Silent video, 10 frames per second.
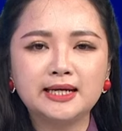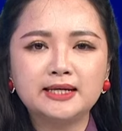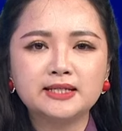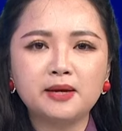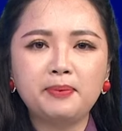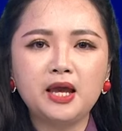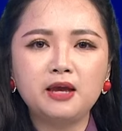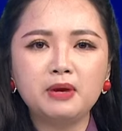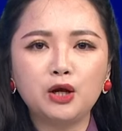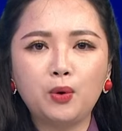xê pê i
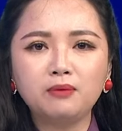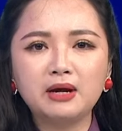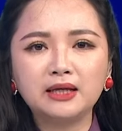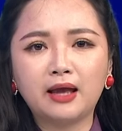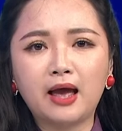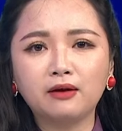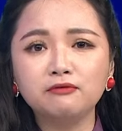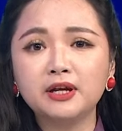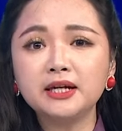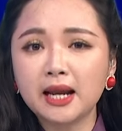bình quân bảy tháng
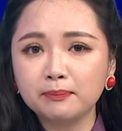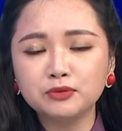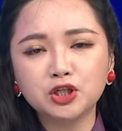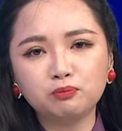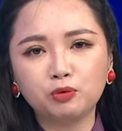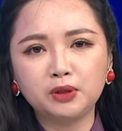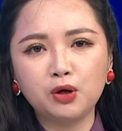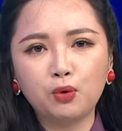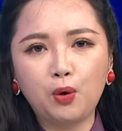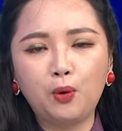vẫn nằm trong mục tiêu
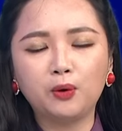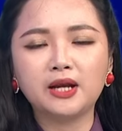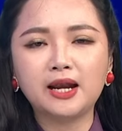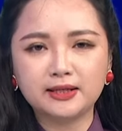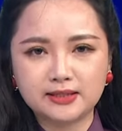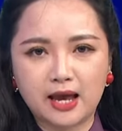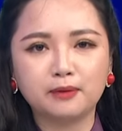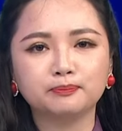Quốc hội đã đặt ra.